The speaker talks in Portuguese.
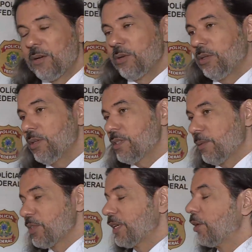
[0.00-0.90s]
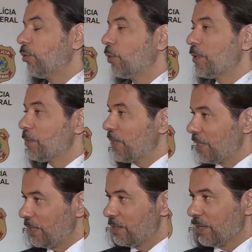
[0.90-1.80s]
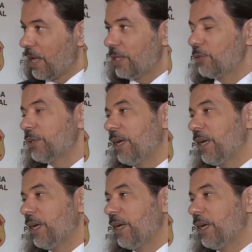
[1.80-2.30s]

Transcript: O que nós temos aqui é um grupo especializado